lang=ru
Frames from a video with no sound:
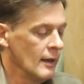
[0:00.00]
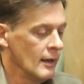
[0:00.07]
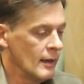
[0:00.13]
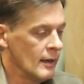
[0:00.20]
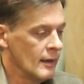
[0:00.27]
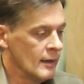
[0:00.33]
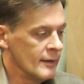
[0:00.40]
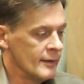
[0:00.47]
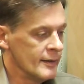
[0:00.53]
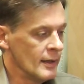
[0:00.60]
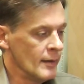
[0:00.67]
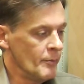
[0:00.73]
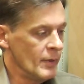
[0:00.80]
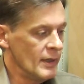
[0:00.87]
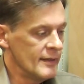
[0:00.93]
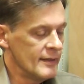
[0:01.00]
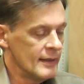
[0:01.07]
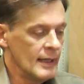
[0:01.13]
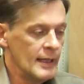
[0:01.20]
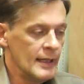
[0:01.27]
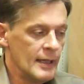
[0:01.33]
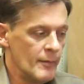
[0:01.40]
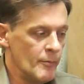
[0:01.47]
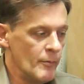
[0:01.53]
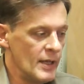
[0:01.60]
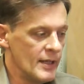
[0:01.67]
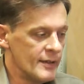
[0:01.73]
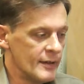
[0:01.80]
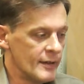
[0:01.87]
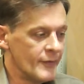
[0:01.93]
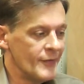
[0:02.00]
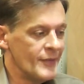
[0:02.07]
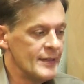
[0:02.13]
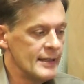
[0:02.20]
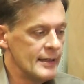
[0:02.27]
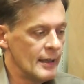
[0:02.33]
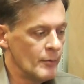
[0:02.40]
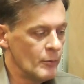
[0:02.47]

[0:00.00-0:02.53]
А, за последний месяц все,